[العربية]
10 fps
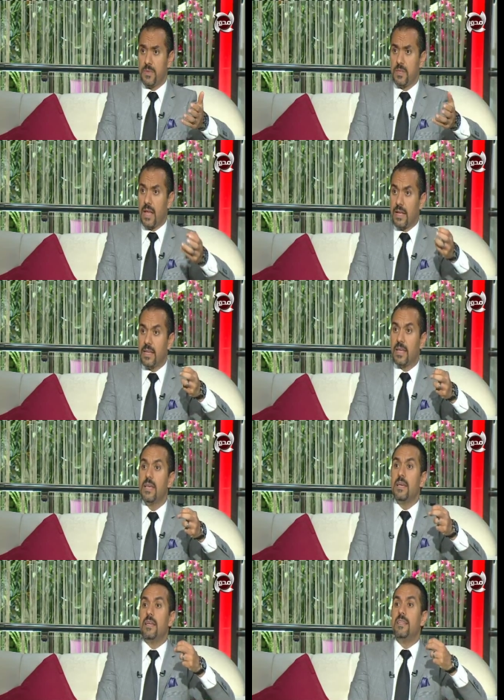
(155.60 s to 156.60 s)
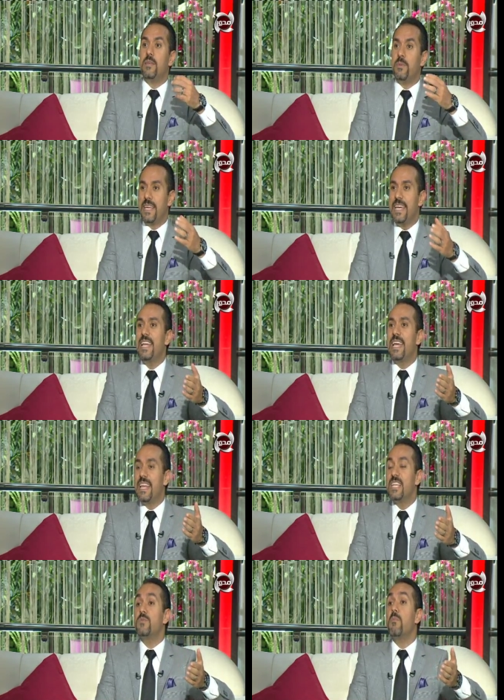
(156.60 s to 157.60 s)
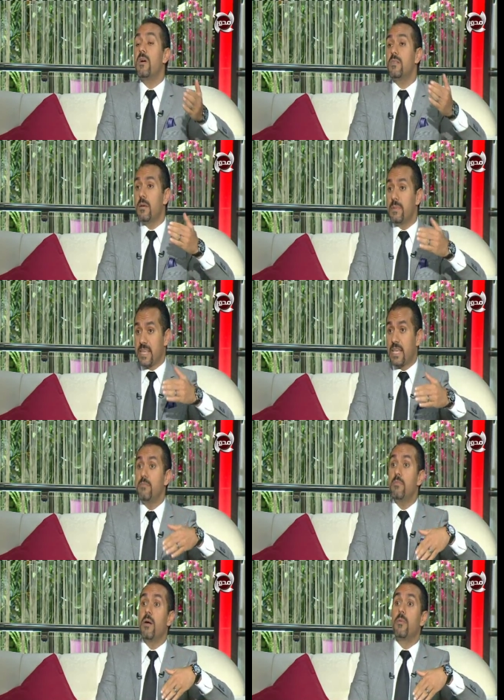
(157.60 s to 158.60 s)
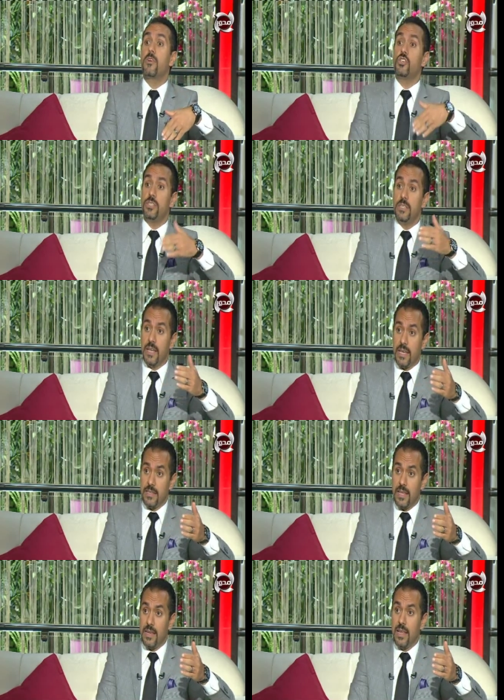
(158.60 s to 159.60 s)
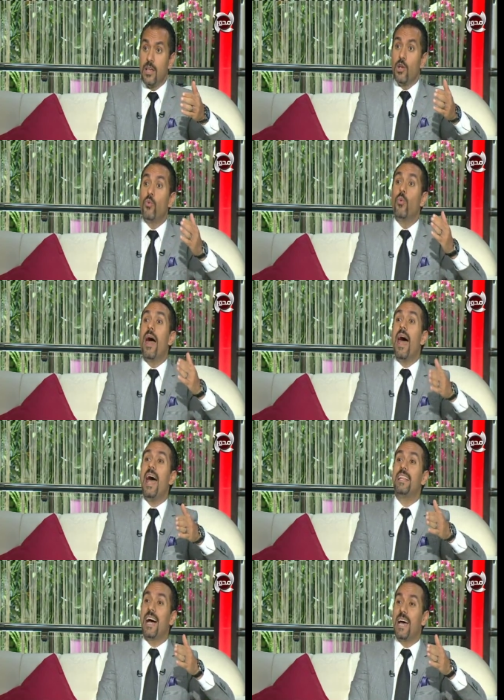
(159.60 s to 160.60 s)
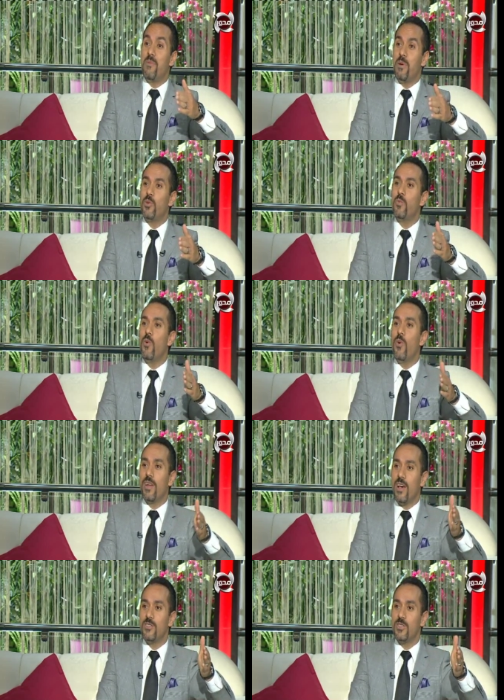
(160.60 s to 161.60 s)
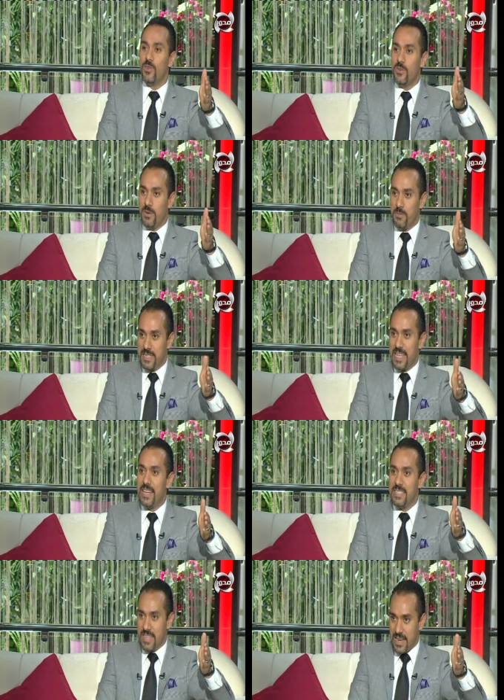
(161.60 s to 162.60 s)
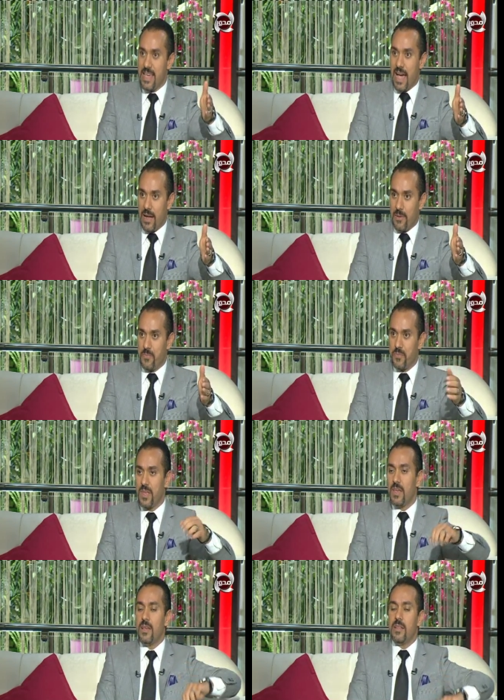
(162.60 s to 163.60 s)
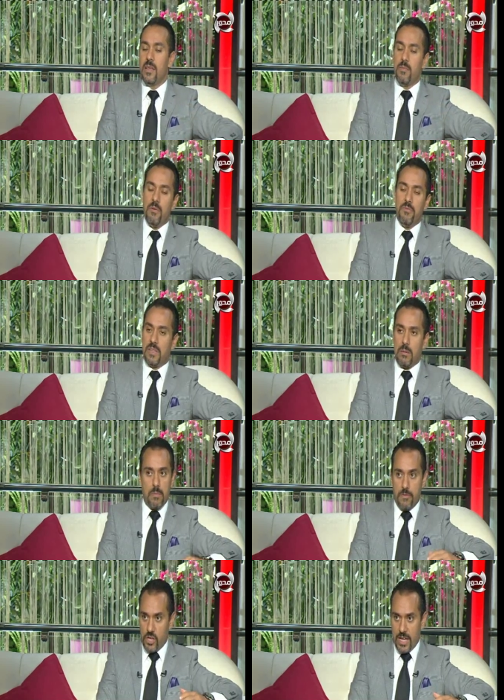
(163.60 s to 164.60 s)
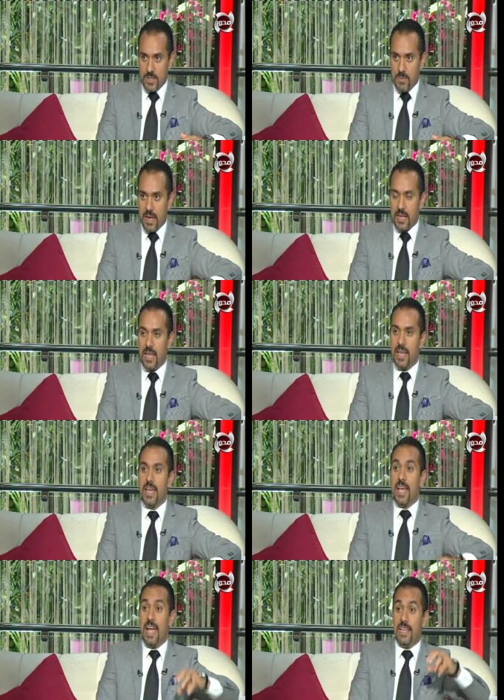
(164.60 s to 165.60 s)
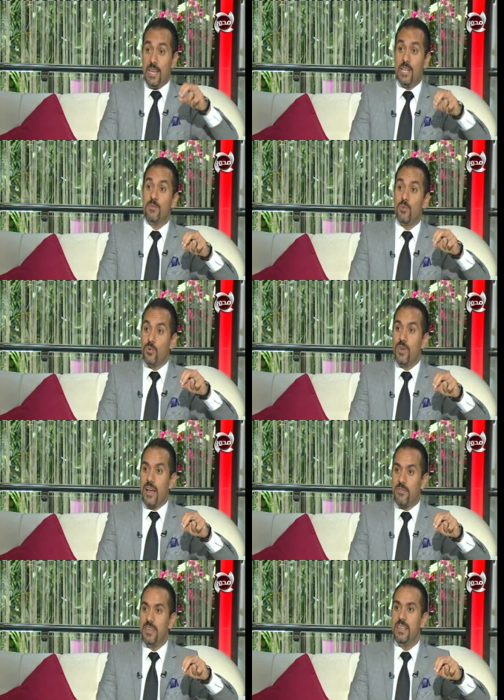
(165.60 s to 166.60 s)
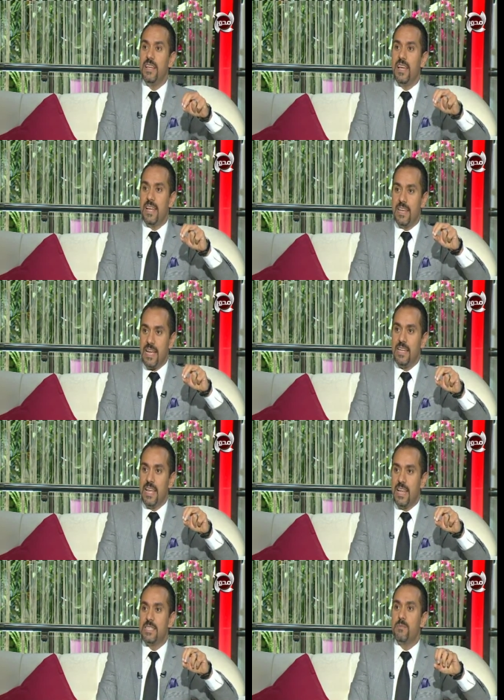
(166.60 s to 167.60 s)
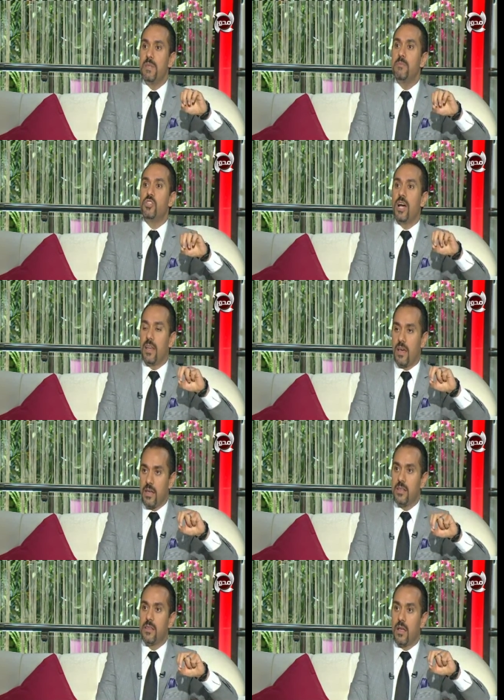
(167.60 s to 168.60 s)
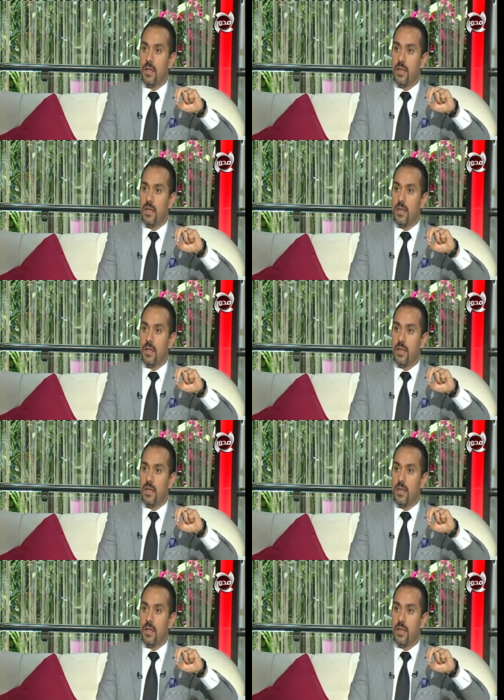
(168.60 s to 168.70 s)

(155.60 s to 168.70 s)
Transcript: انت اه. عندك انت بيجي لك الناس مرضى مساكين بامراض شديده جدا واحد علاماتهم هو نقص الميزان السريع أوه. تمام فطبعا ما فيش حاجه اسمها كده احنا لازم نكون عارفين ان احنا لازم نمشي على خطه